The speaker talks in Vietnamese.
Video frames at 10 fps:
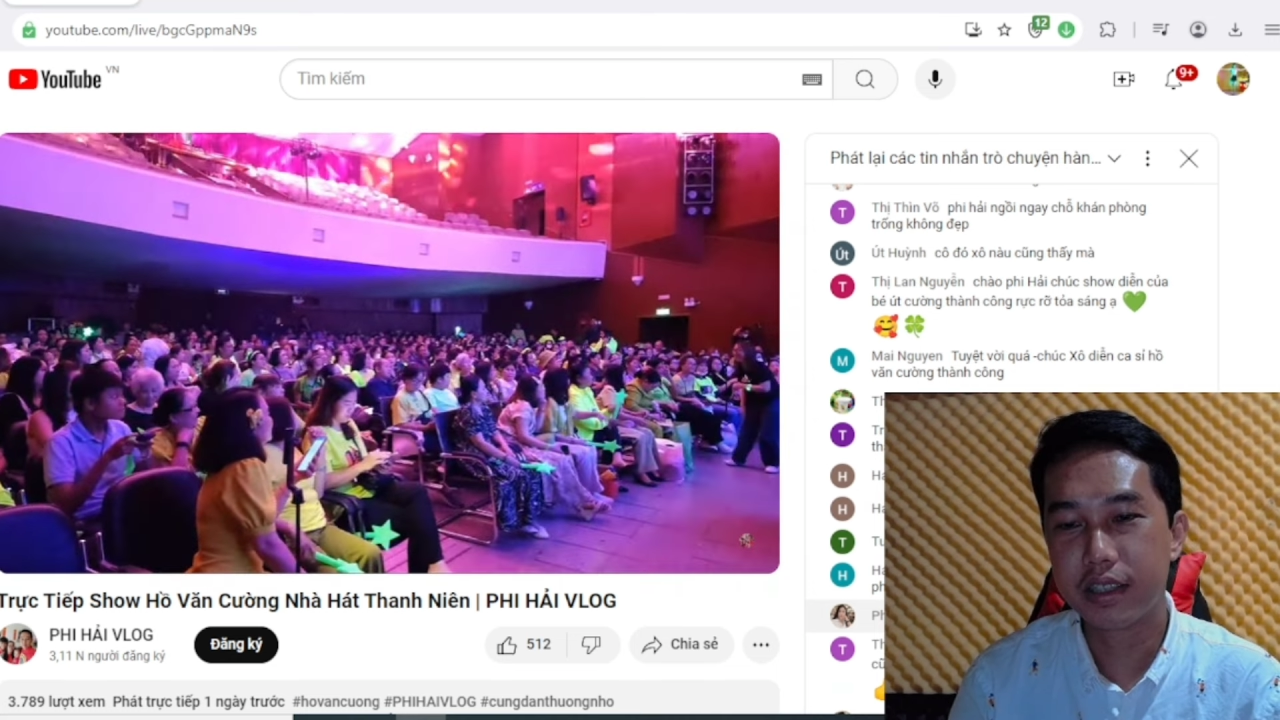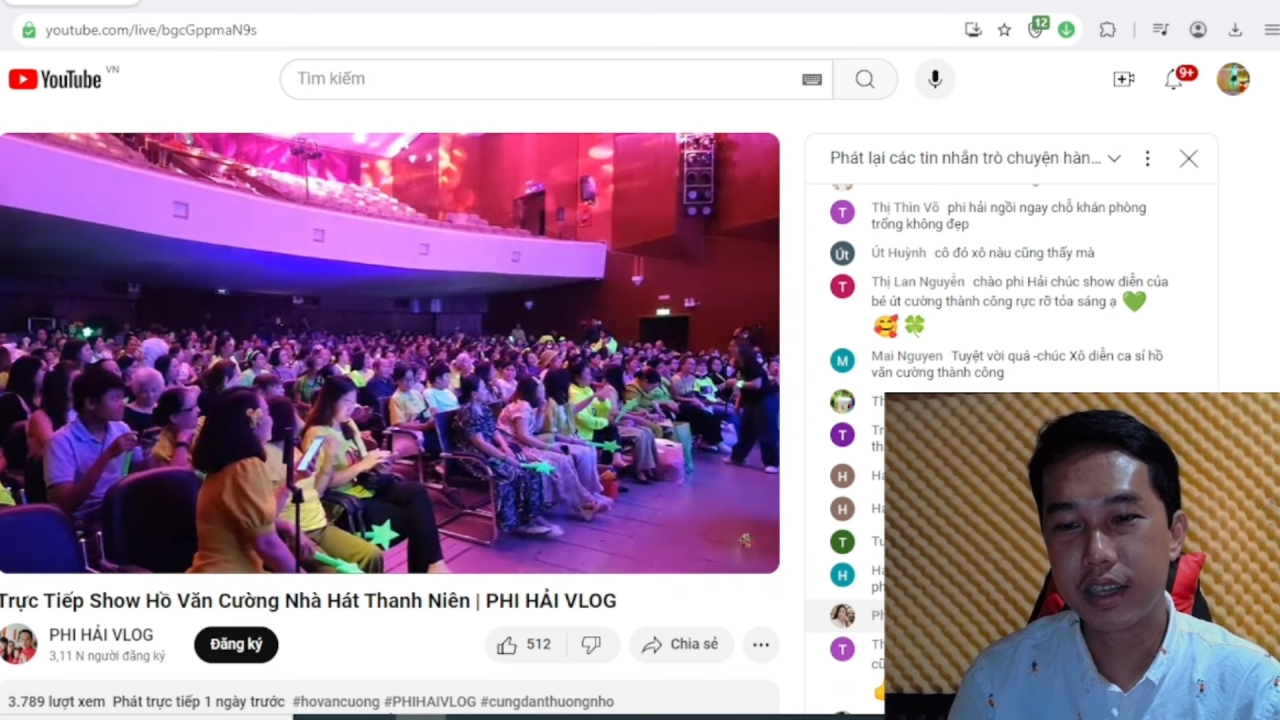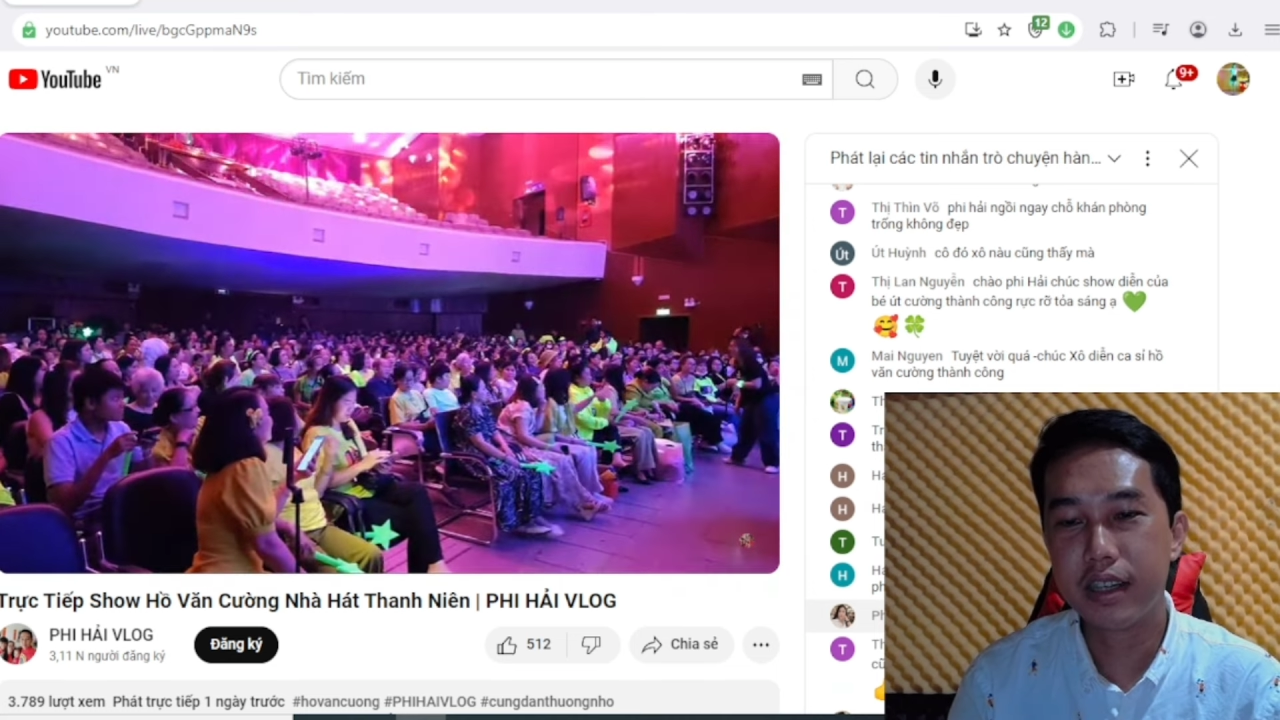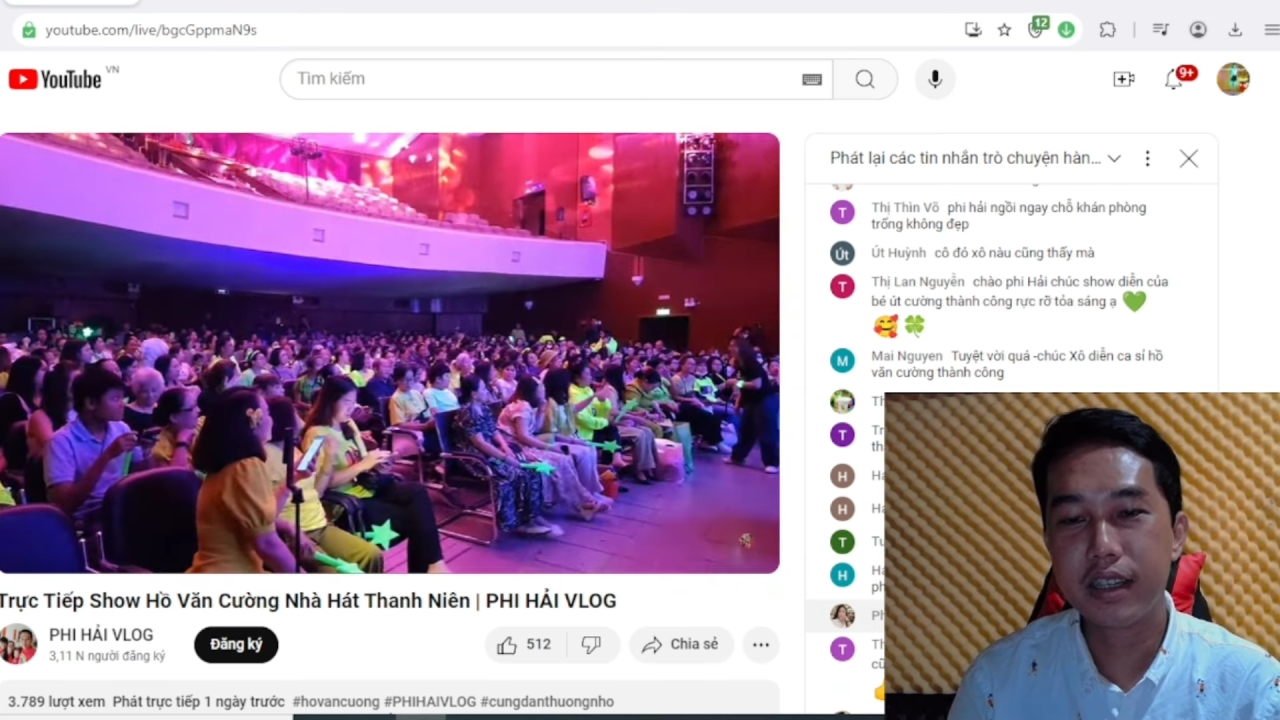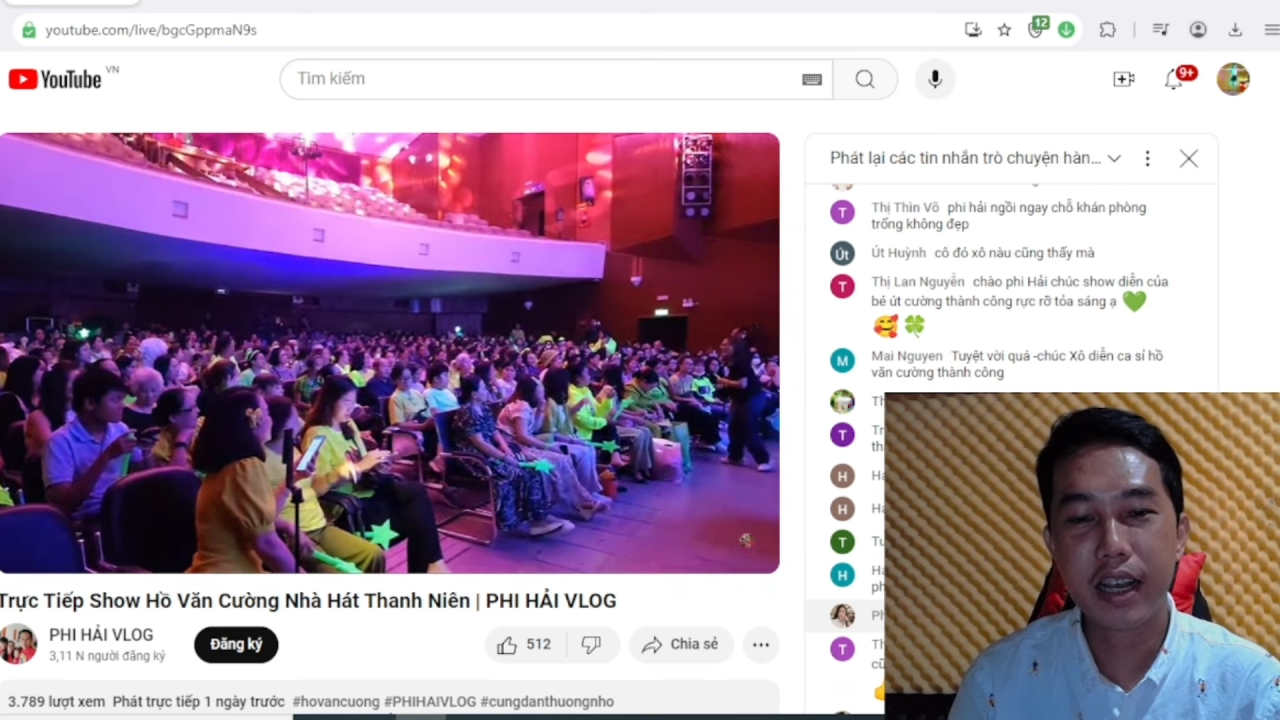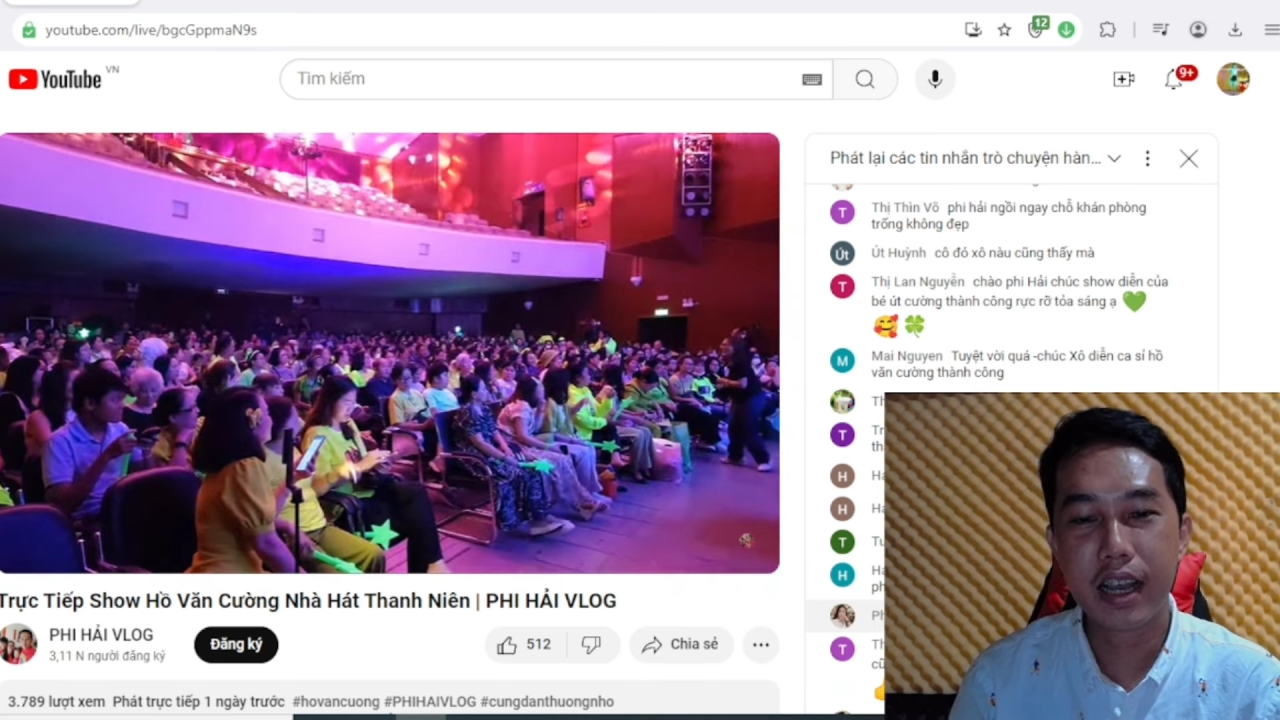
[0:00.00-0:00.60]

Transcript: kính cả